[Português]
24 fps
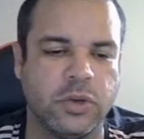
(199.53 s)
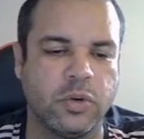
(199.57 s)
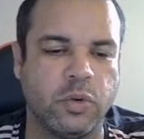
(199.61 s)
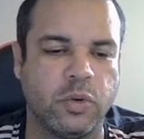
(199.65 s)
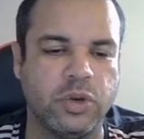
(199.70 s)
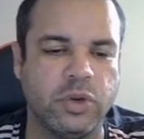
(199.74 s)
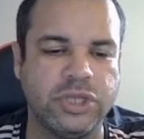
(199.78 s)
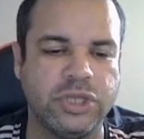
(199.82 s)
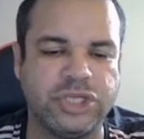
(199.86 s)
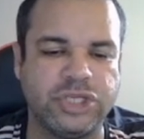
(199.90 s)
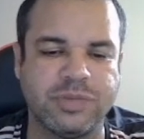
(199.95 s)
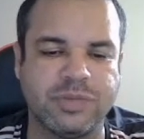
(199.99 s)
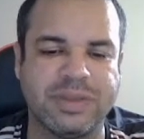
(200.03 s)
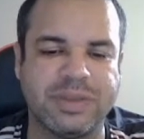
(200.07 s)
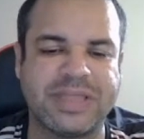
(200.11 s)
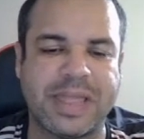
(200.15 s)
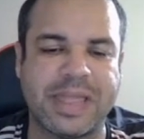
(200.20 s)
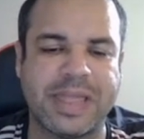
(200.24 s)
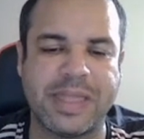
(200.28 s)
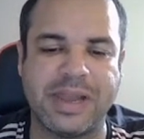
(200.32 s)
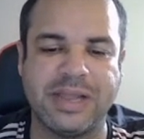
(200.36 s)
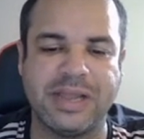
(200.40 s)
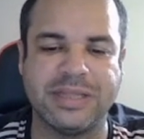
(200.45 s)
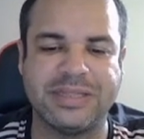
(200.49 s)
Coritiba está
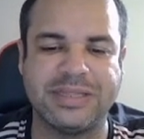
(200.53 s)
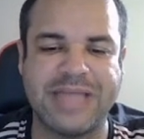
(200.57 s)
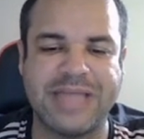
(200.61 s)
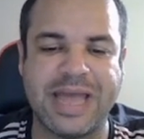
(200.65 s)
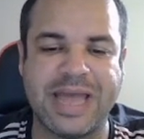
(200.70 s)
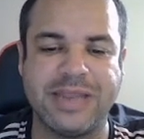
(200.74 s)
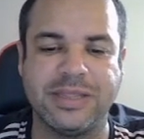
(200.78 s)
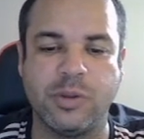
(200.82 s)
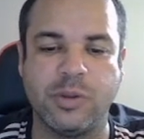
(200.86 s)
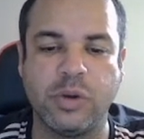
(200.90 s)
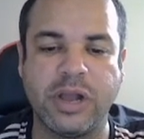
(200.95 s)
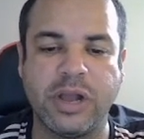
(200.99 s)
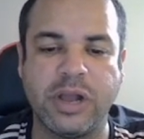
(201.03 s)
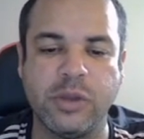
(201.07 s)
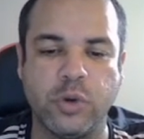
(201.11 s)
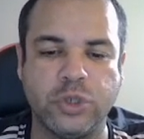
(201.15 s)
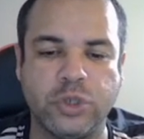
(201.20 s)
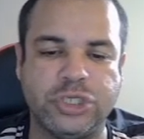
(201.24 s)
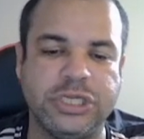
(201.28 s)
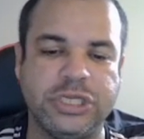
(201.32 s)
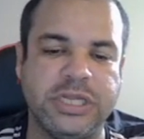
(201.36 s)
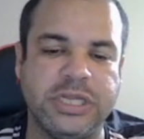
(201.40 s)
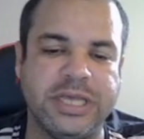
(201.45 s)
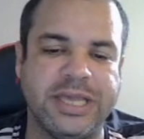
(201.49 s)
na lanterna e não ganhou
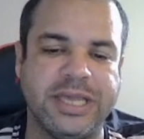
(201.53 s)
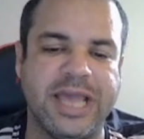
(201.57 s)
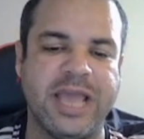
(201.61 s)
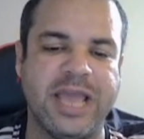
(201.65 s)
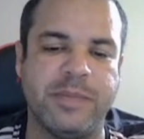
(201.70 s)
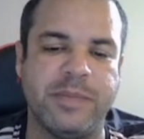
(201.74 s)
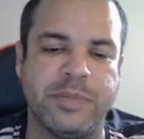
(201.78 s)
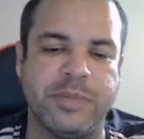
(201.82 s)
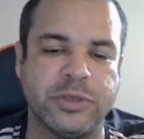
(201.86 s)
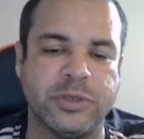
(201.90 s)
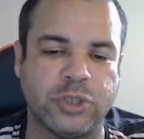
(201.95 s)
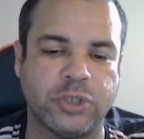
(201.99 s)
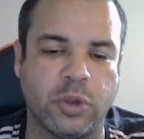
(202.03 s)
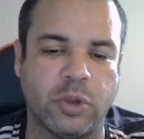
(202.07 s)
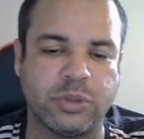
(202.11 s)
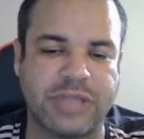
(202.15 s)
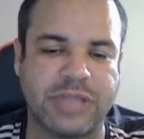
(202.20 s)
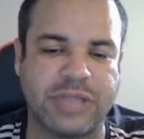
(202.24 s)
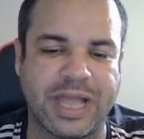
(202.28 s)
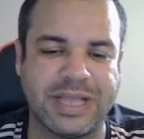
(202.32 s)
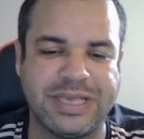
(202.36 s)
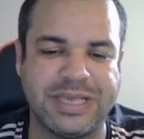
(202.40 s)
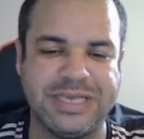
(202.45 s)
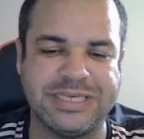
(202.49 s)
de ninguém, pessoal.
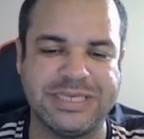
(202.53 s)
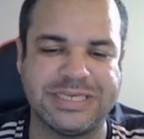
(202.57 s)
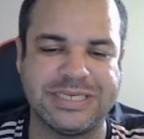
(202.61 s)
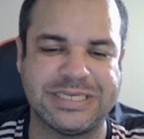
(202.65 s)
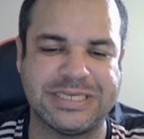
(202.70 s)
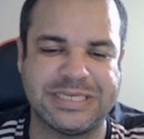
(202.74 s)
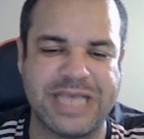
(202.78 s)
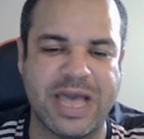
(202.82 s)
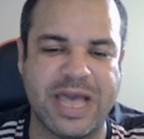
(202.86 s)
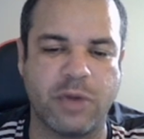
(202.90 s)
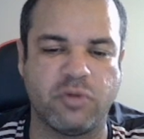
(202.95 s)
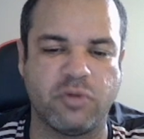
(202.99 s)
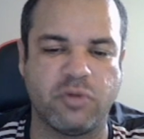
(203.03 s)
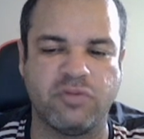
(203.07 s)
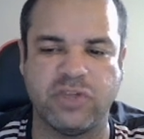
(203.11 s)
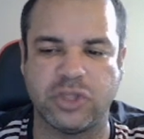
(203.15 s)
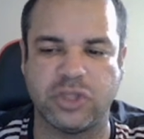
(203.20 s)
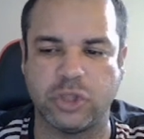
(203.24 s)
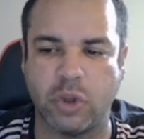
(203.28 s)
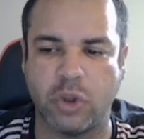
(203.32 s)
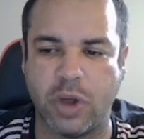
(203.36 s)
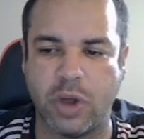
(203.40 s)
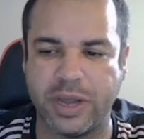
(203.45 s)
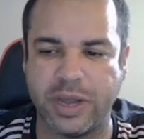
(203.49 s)
Tá aqui zero
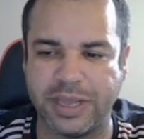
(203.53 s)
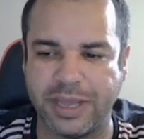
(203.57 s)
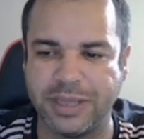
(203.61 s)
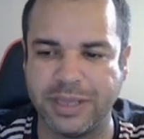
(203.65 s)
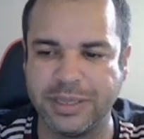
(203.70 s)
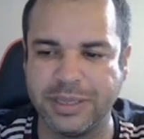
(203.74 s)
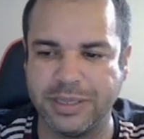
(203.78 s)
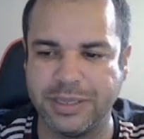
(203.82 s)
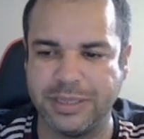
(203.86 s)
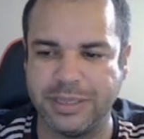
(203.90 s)
vitória.